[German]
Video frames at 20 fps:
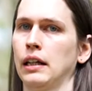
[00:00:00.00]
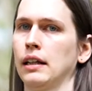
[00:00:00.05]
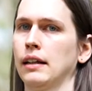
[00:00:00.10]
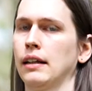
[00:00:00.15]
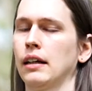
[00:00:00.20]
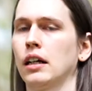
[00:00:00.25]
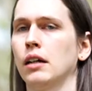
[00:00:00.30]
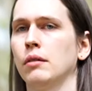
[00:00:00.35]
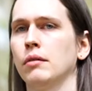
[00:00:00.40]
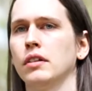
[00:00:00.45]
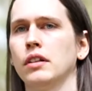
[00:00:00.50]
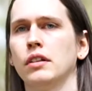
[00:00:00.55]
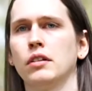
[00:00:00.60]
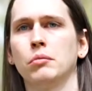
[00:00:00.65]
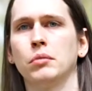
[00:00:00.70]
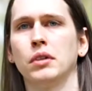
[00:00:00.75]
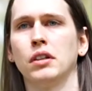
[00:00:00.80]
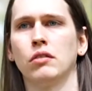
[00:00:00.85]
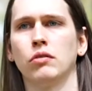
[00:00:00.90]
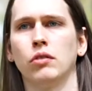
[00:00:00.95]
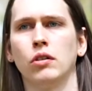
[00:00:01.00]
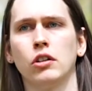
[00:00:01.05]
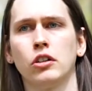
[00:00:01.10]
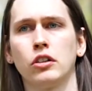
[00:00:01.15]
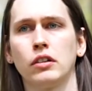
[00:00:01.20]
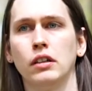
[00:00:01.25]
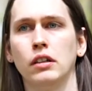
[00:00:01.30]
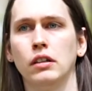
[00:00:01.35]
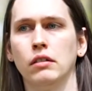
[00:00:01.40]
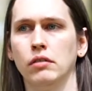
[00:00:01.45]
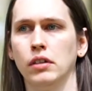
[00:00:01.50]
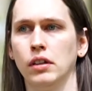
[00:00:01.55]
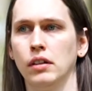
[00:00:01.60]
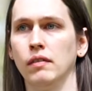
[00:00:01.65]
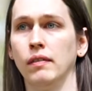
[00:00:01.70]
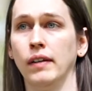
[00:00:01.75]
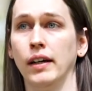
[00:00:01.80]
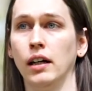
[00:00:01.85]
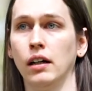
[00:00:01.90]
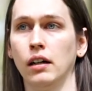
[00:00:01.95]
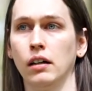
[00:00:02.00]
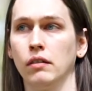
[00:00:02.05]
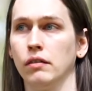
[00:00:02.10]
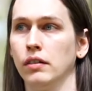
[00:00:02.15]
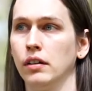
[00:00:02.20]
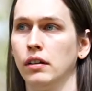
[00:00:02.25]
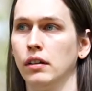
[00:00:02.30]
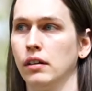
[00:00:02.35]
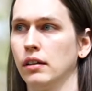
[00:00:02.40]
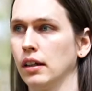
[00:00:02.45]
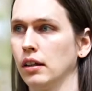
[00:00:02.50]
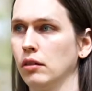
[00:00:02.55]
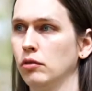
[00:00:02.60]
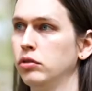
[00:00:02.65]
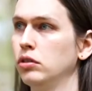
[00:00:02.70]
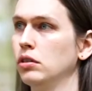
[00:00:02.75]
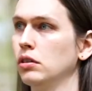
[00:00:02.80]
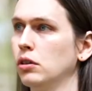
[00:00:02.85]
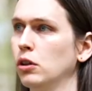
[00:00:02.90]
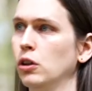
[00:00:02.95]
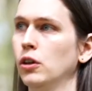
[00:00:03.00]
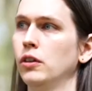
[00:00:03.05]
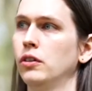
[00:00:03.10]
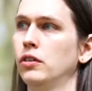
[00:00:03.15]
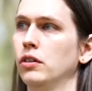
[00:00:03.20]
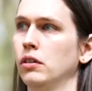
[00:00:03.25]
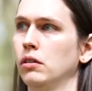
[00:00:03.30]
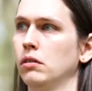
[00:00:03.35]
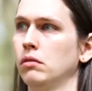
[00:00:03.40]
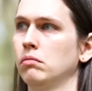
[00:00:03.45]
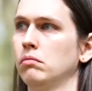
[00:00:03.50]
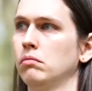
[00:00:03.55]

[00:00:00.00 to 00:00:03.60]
dann kann man sich zumindest vorstellen, wie es wäre, wie es sich anfühlen könnte.